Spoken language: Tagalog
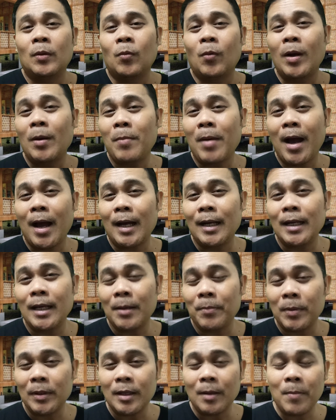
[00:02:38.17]
Well mga
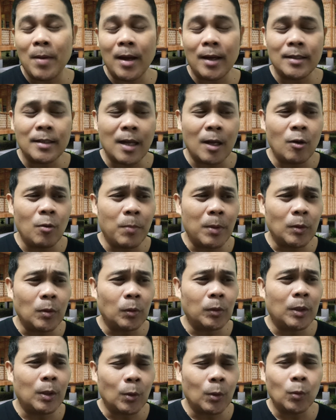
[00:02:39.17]
kalingap kabagis, ano ba
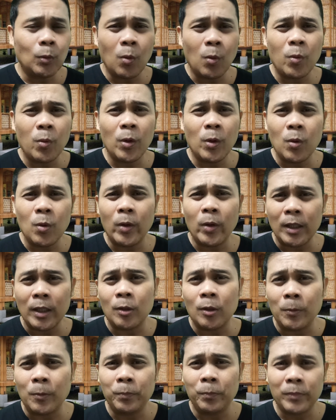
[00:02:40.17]
tong tinutukoy kong
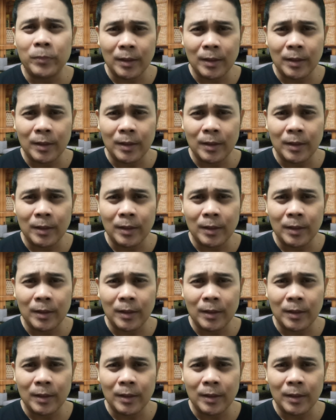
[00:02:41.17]
ito?